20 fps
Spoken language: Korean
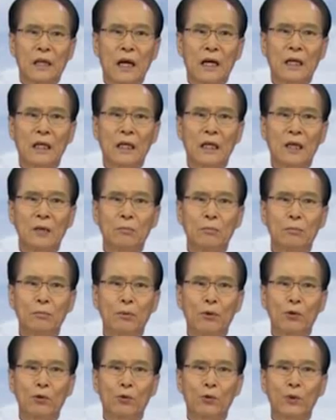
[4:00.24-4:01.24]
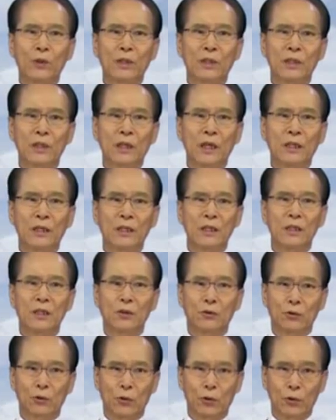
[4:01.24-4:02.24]
당감 복귀
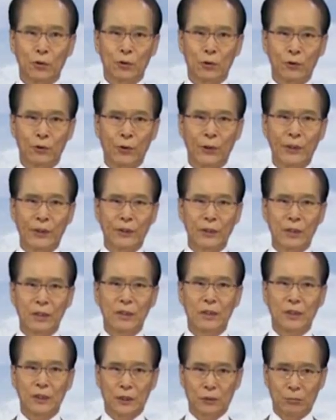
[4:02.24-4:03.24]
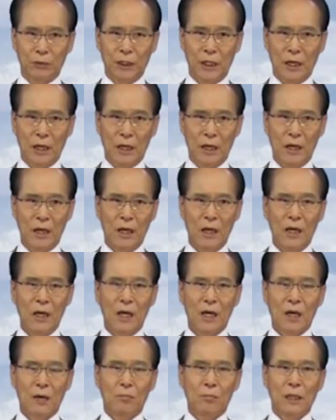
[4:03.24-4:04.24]
기간이 소요되었던 것입니다.
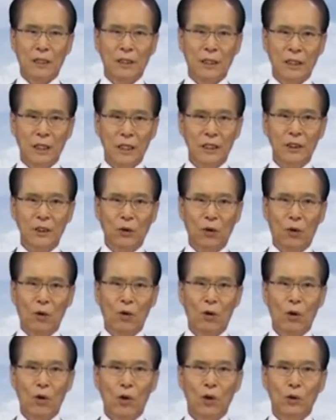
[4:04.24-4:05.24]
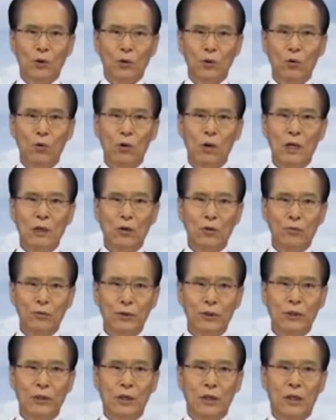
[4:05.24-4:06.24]
마찬가지로
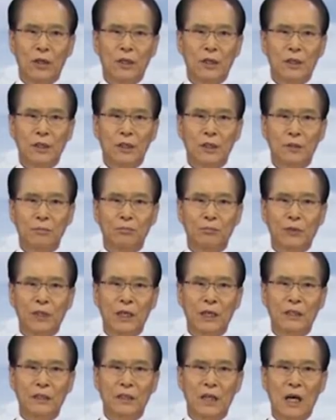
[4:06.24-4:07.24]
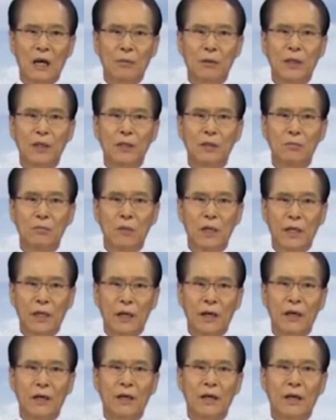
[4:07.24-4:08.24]
노아로부터 10대 400년
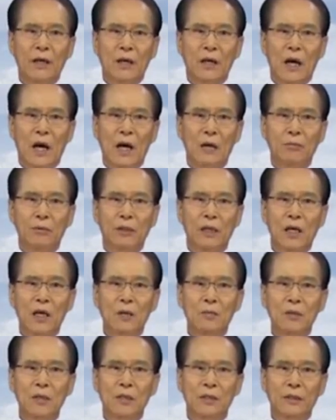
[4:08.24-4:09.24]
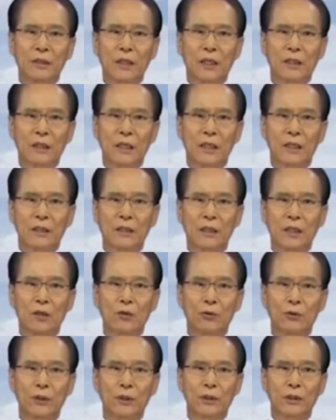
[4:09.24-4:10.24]
만에 아브라함을 찾아
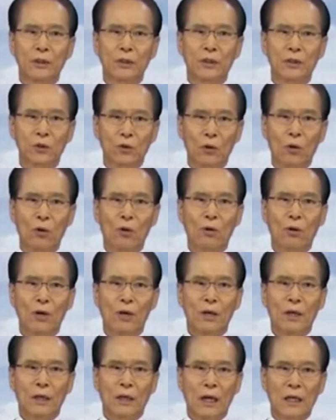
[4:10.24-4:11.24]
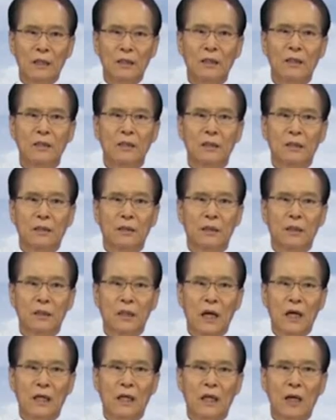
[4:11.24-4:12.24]
세우신 것도 같은
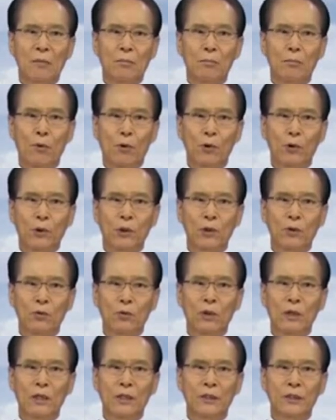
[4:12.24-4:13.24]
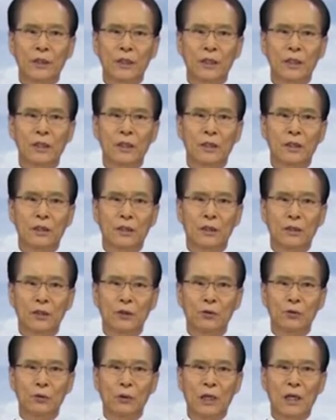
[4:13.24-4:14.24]
당감 복귀 원리적인
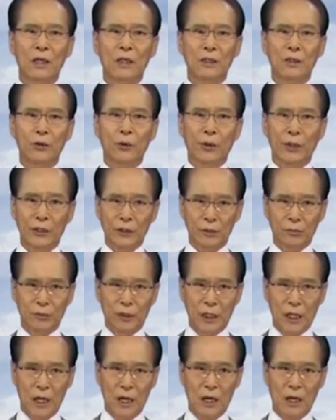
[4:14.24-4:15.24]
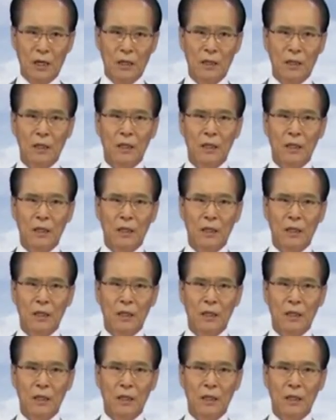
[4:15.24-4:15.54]
이유가 되겠습니다.